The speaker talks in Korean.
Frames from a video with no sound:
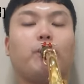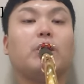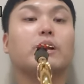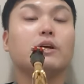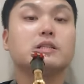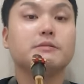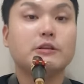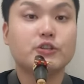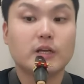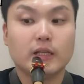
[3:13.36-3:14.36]
이렇게 연습해
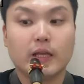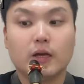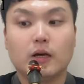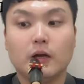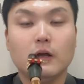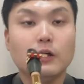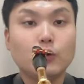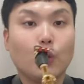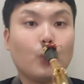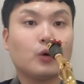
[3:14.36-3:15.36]
주셔야 돼요.
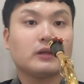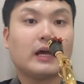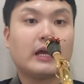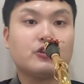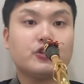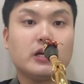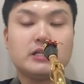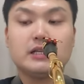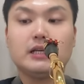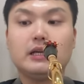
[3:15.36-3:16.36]
요거로 딱
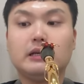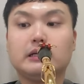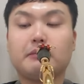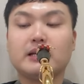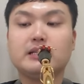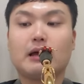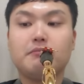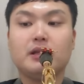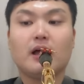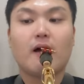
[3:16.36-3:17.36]
해주셔야지 그 맛이
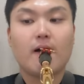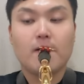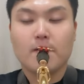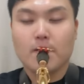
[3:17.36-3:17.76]
납니다.